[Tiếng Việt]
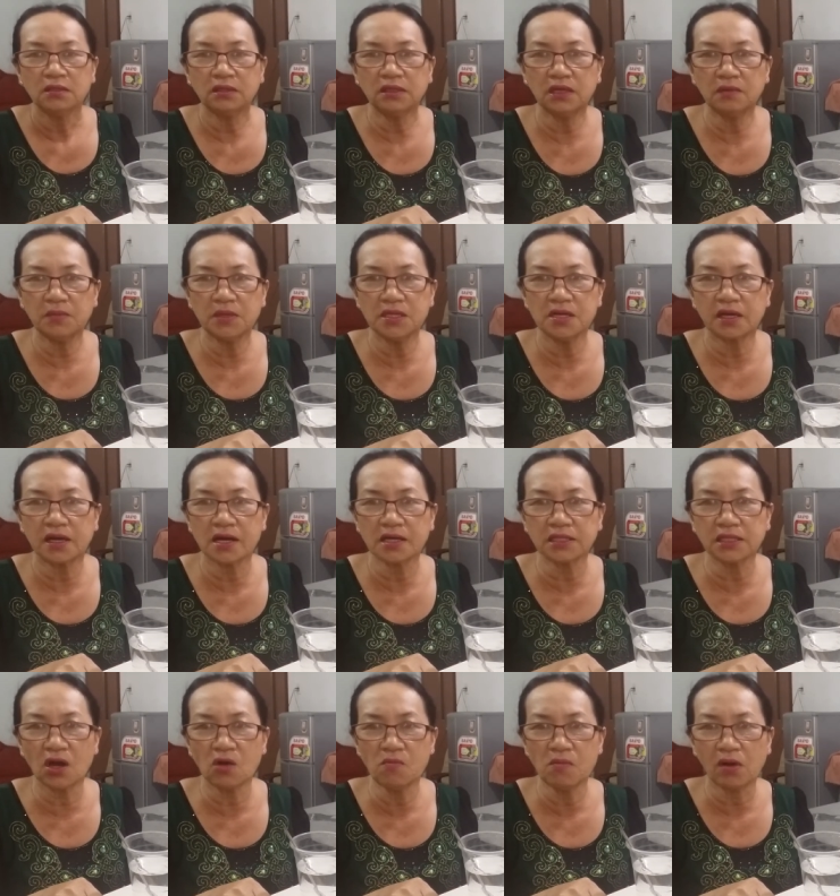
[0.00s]
cho nên bây giờ
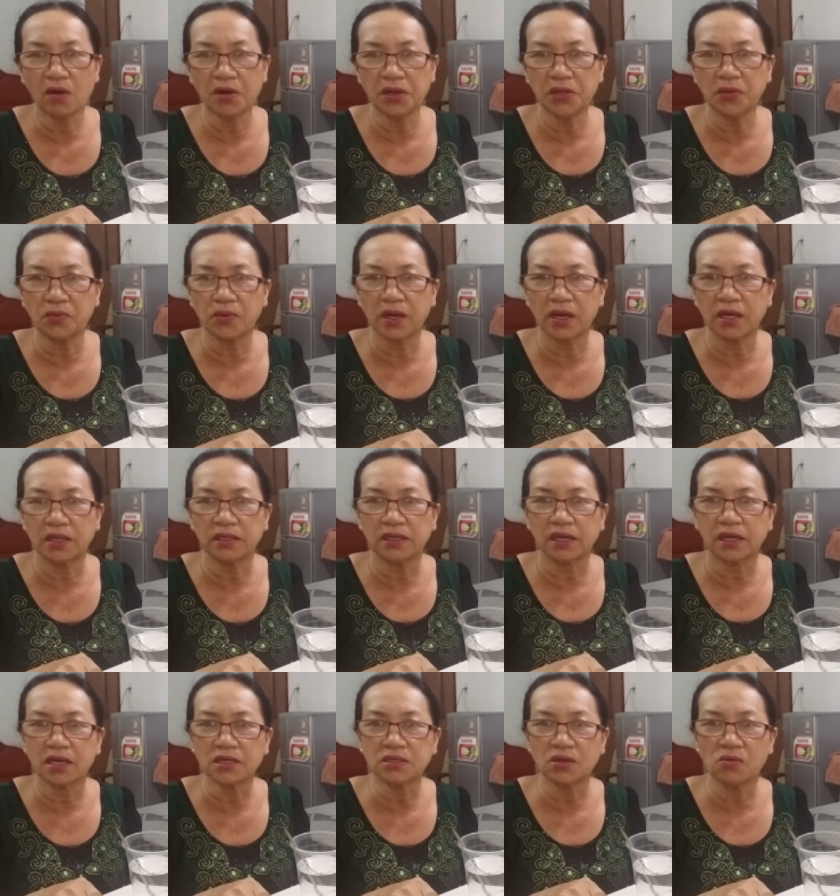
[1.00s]
các cháu mà có điều kiện
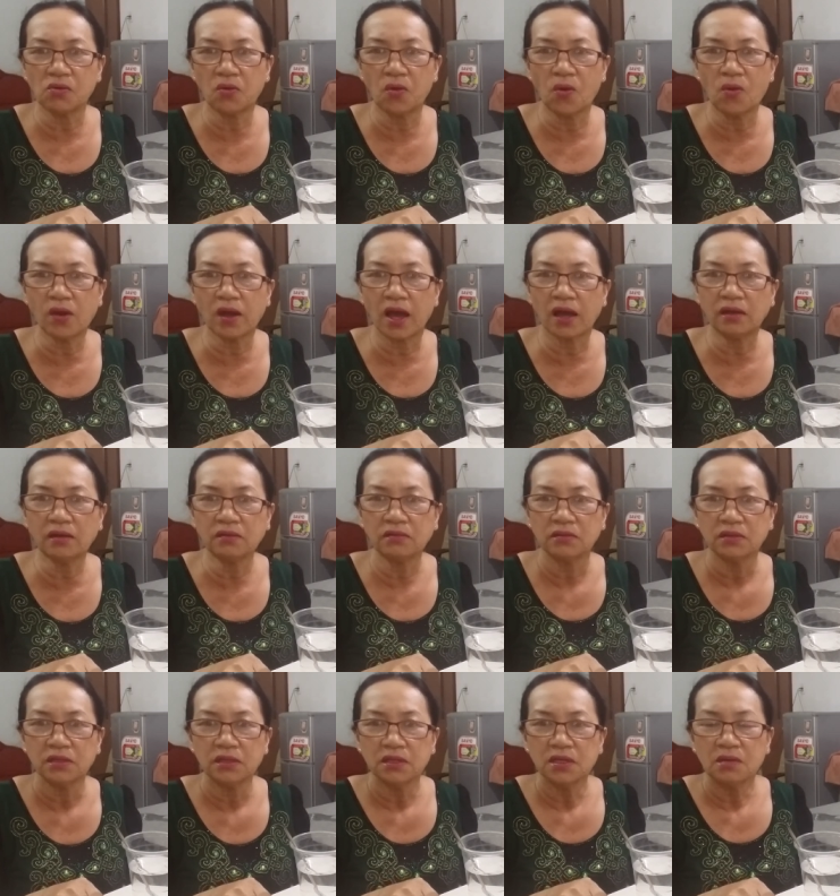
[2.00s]
thì các cháu cố gắng
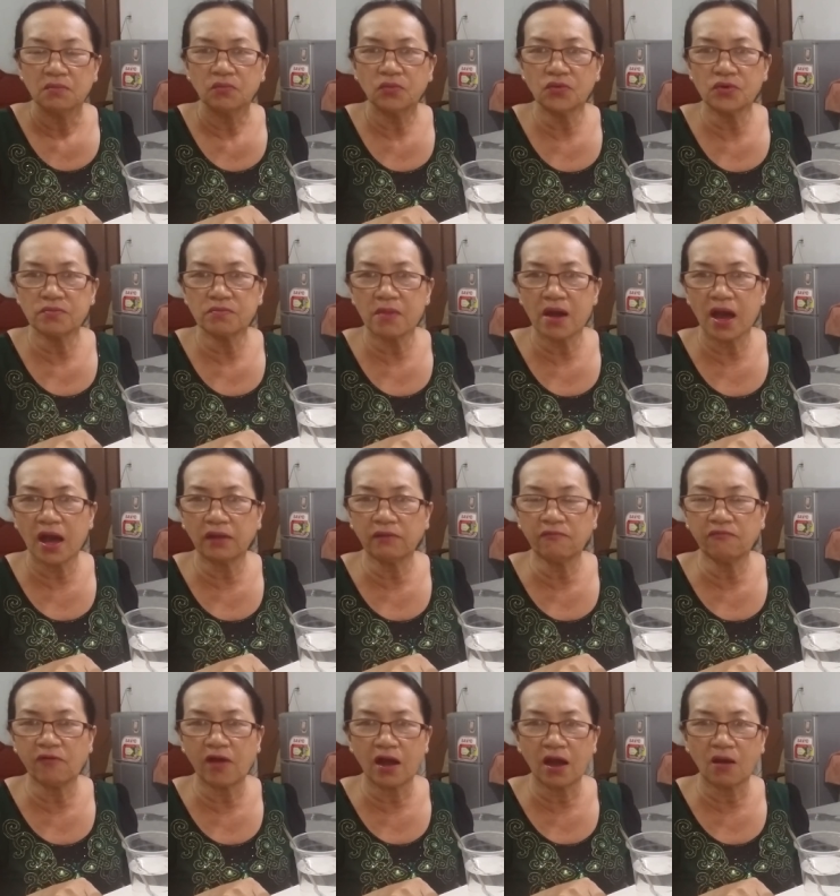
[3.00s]
buôn
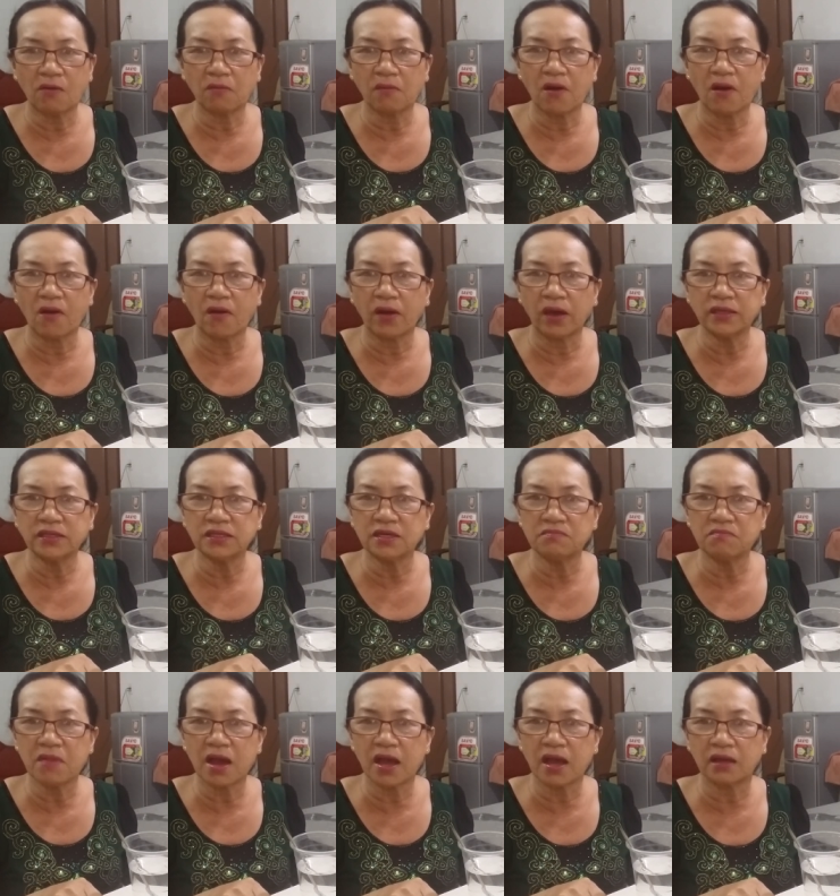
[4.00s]
bán và học hỏi
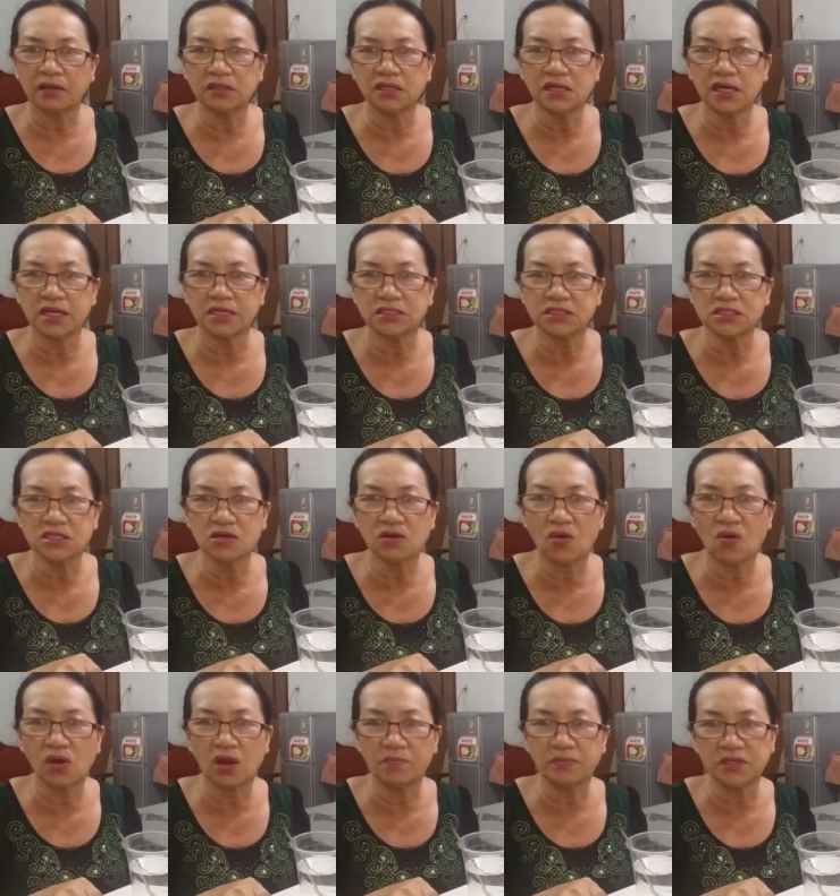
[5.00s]
trên mạng chứ ngày xưa
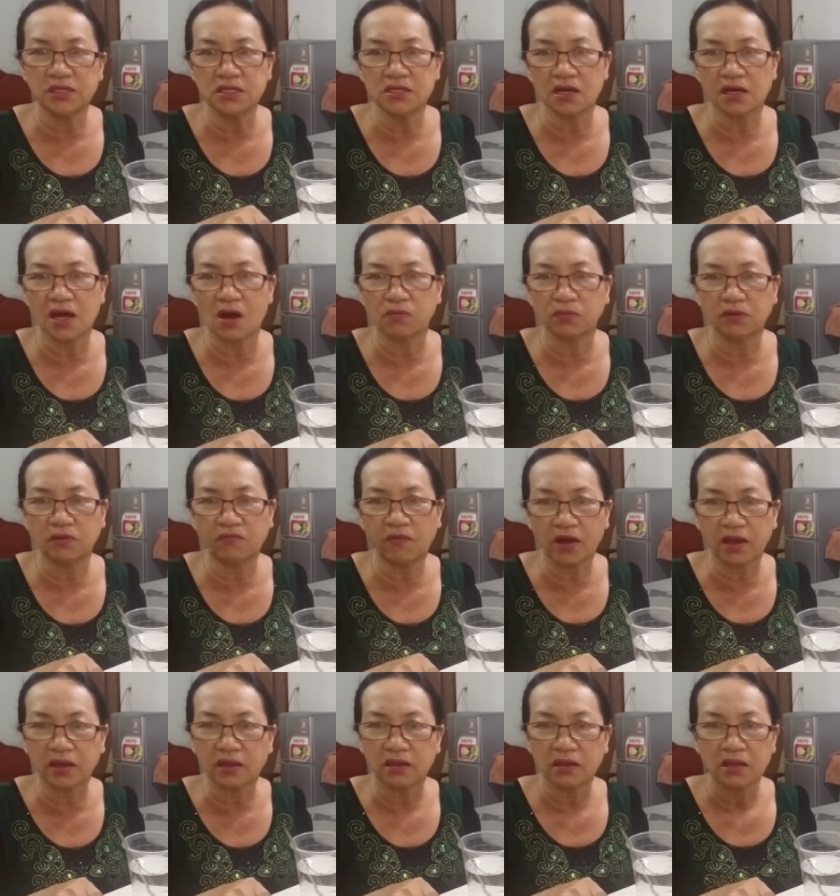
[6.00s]
cô làm gì được học như
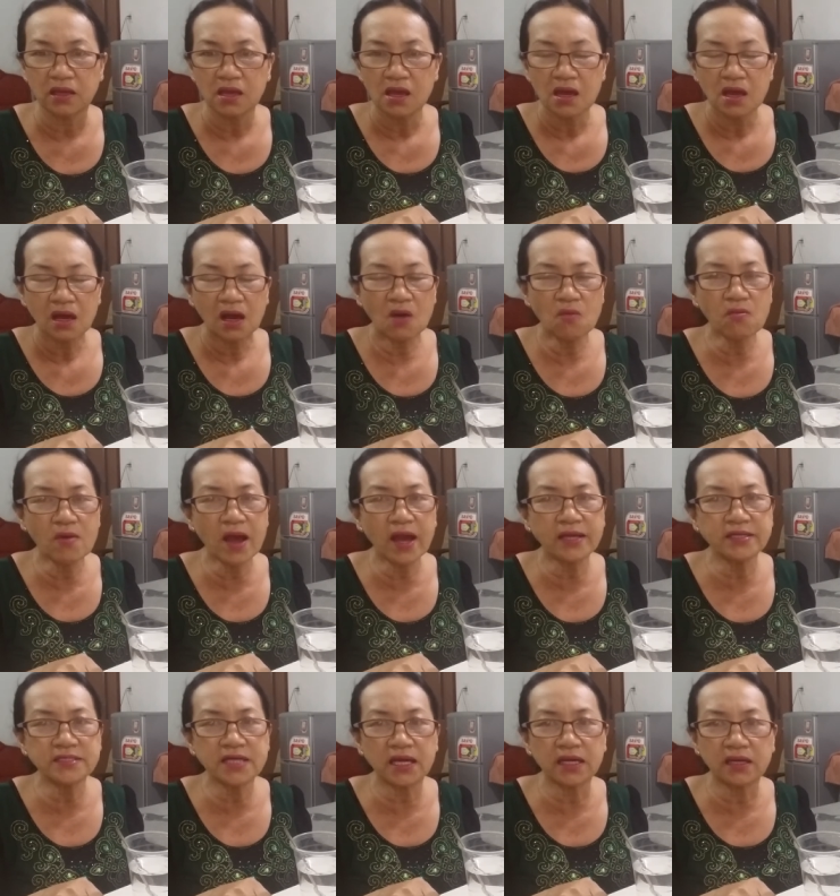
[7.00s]
vậy không có
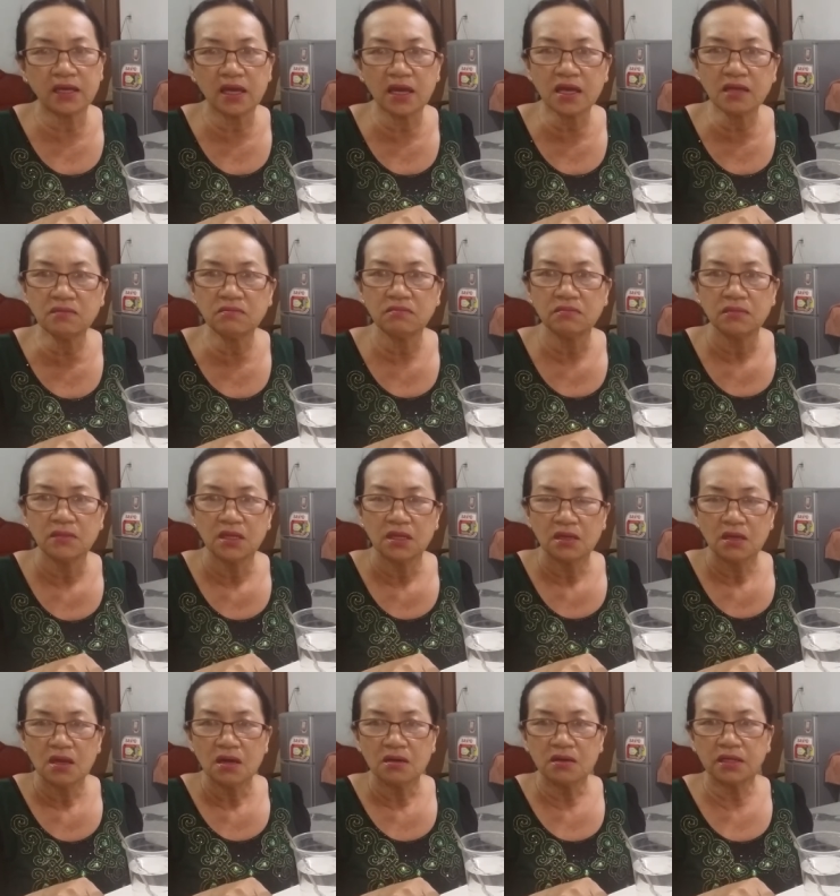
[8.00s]
ai dạy hết
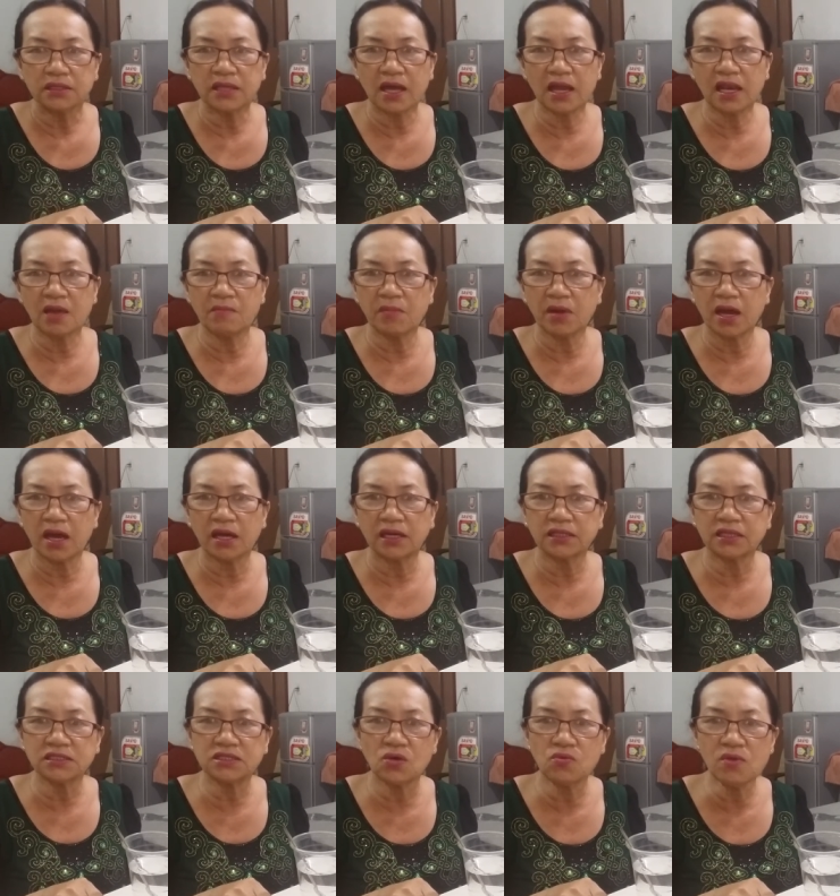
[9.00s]
người ta làm nghề
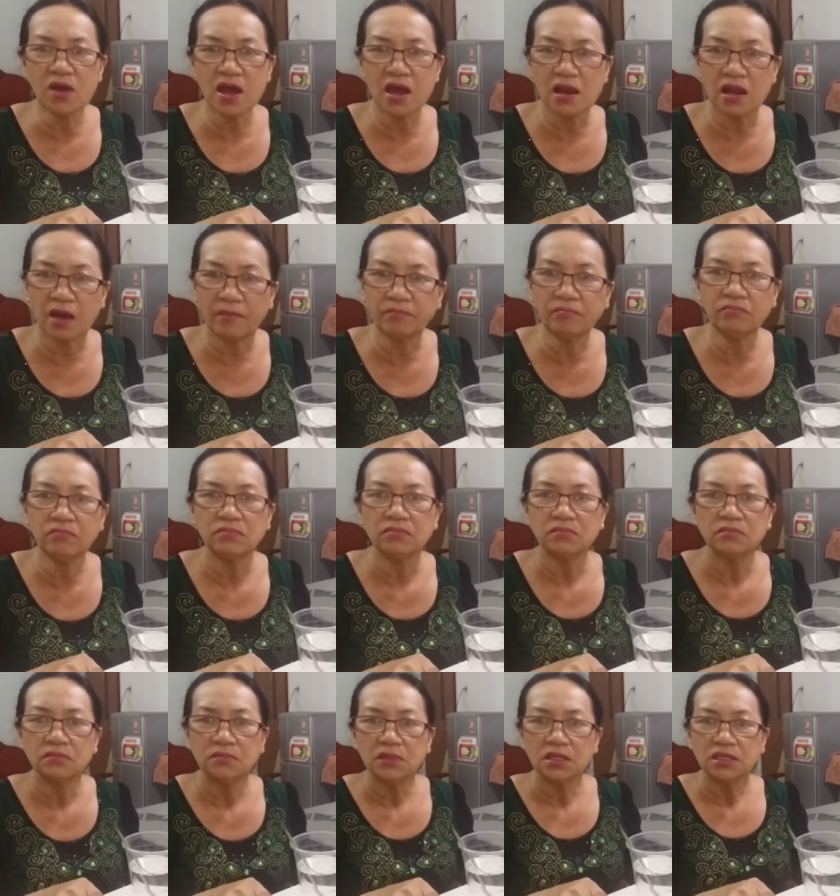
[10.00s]
người ta giấu nghề lắm
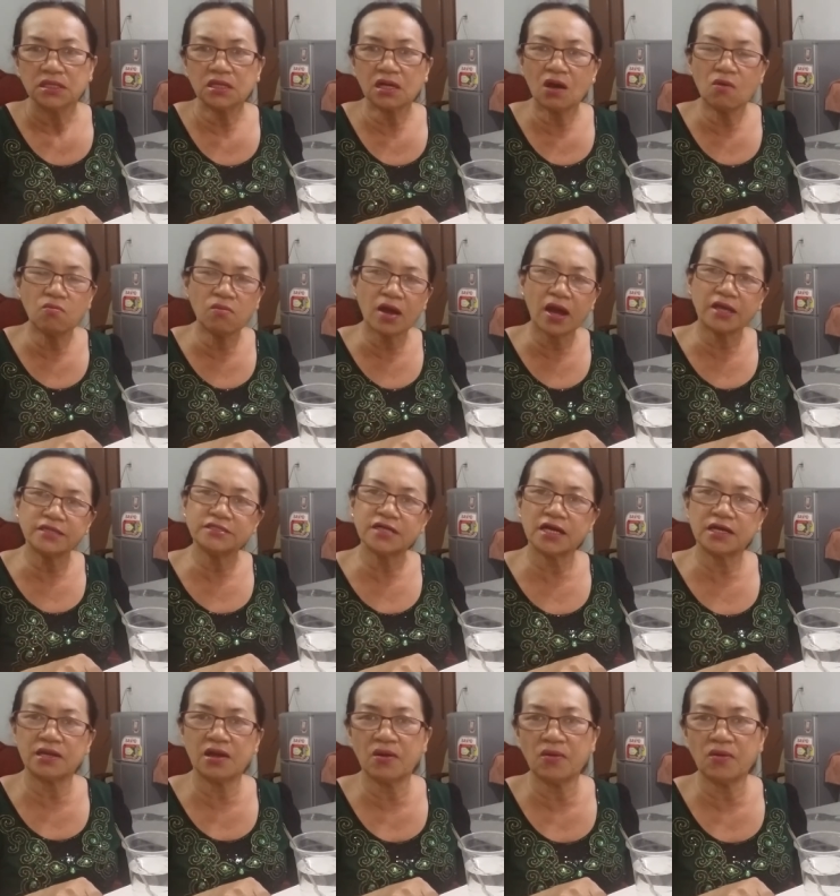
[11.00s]
chứ không có ai dạy